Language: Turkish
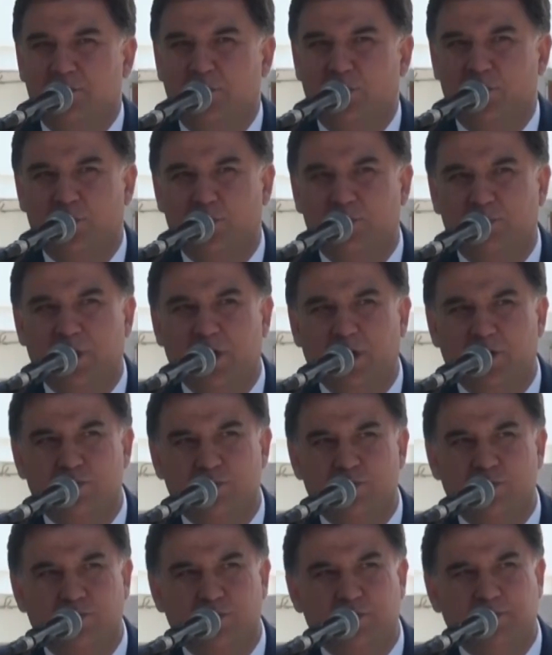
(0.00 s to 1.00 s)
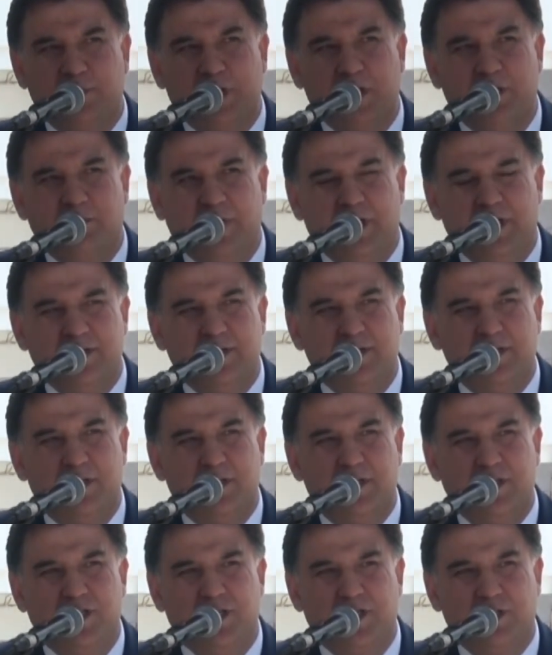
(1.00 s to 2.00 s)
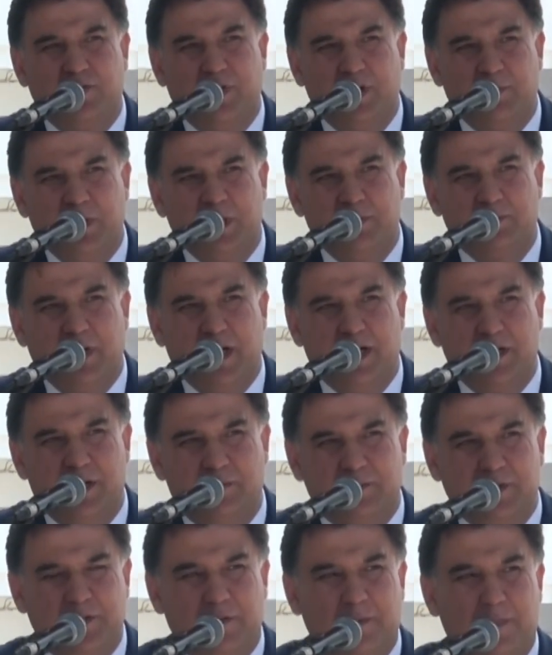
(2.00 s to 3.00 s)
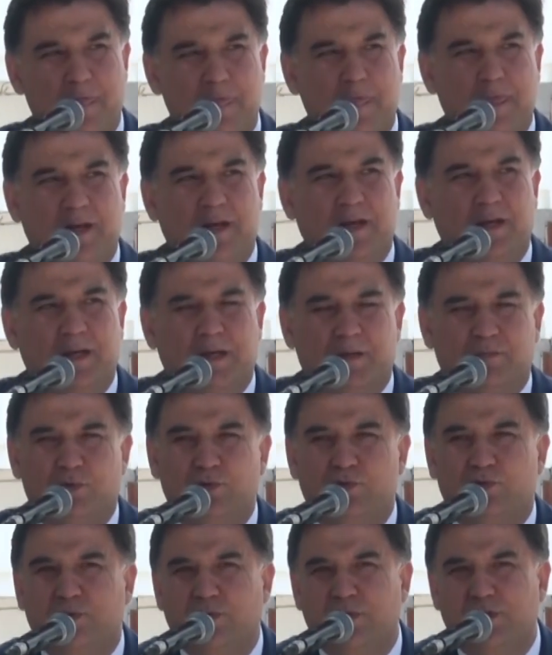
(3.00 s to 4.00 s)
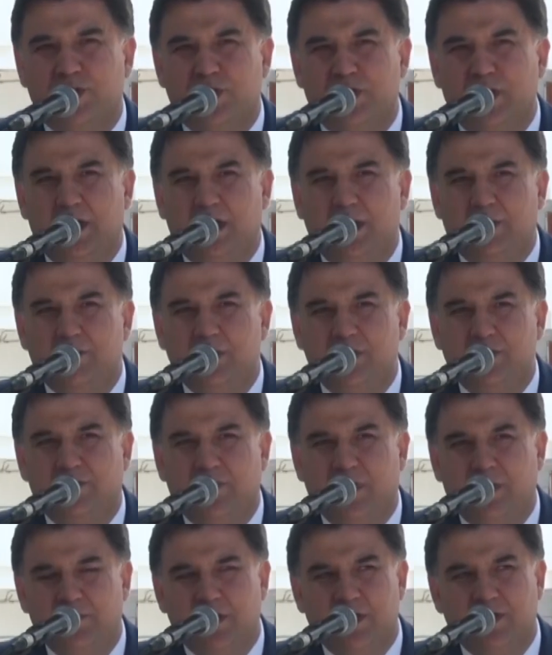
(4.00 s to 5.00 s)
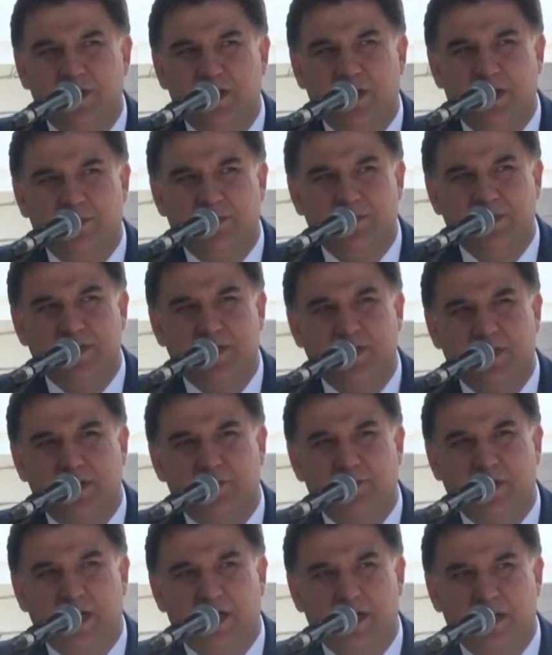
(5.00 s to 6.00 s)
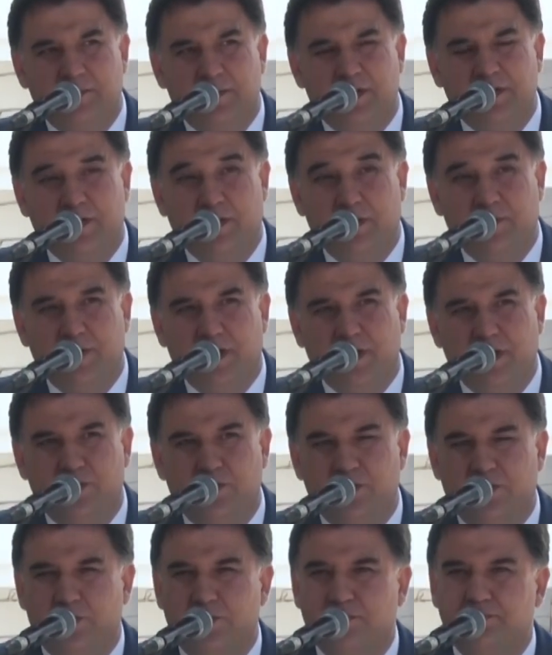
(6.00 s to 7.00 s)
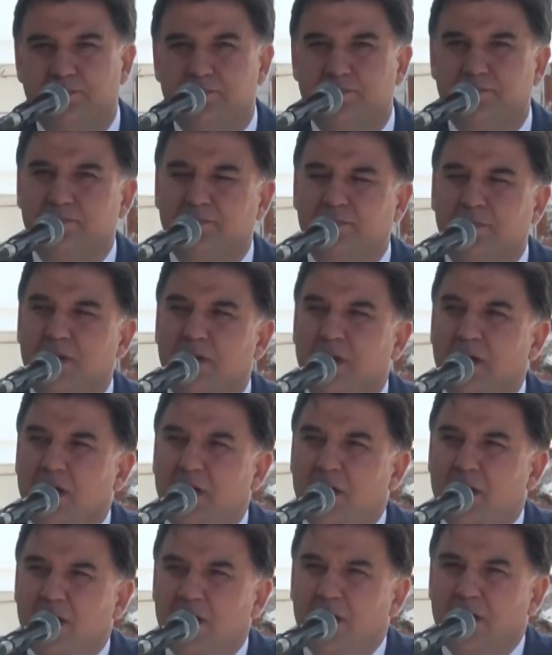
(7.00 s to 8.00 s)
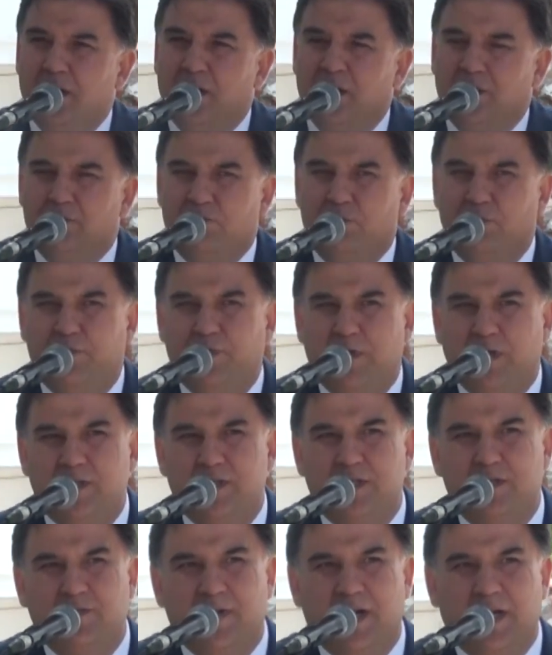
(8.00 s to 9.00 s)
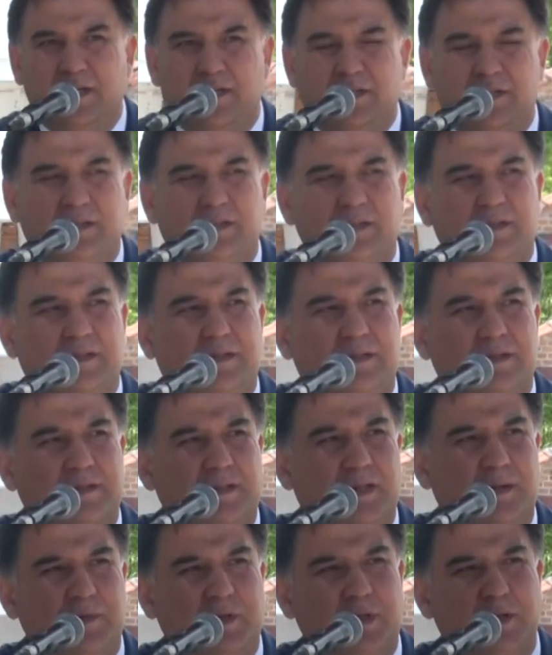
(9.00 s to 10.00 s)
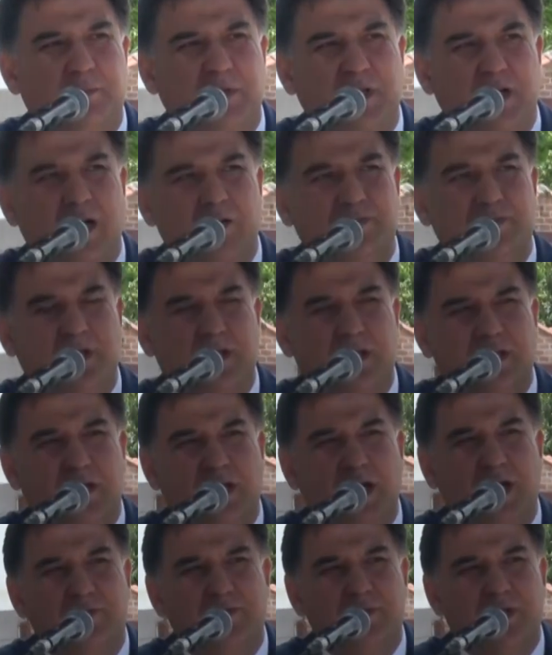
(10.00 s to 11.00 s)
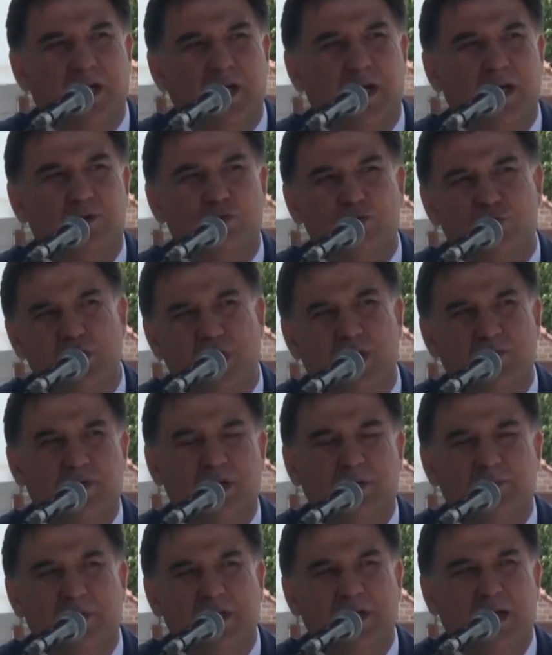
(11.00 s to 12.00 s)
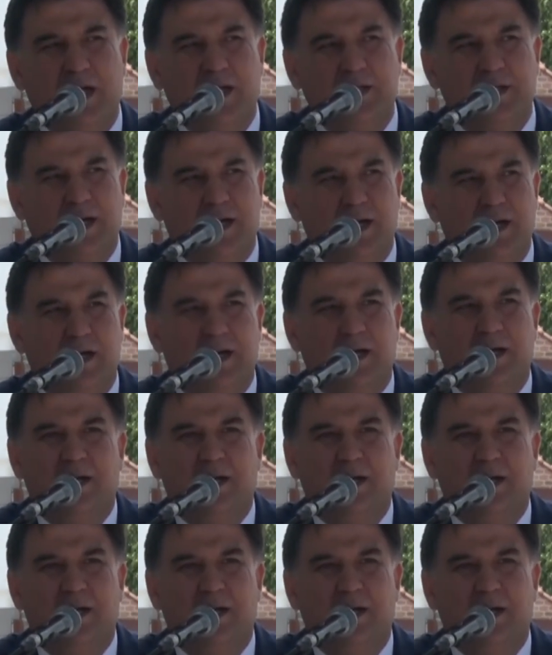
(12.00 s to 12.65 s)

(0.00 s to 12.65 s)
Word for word: Bugün biliyorsunuz 1 Mayıs İşçi ve Emek Bayramı. Bütün işçilerimizin ve emekçilerimizin de bayramına tebrik ediyorum. Bu festival Tabii ki bir hafta, iki hafta, üç hafta, bir ayda